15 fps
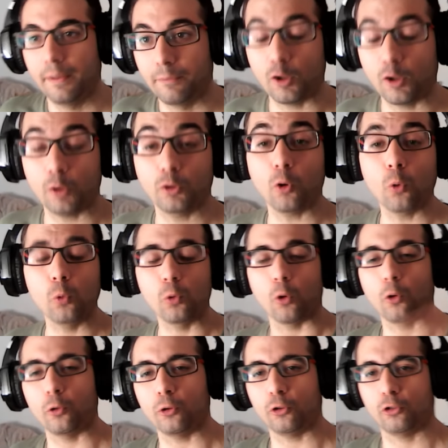No, no
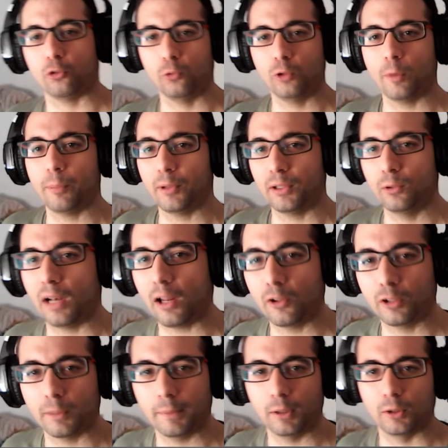uno, dos. Uno por el un lado y
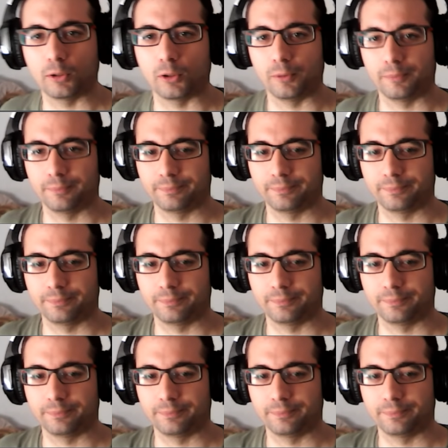otro por el otro.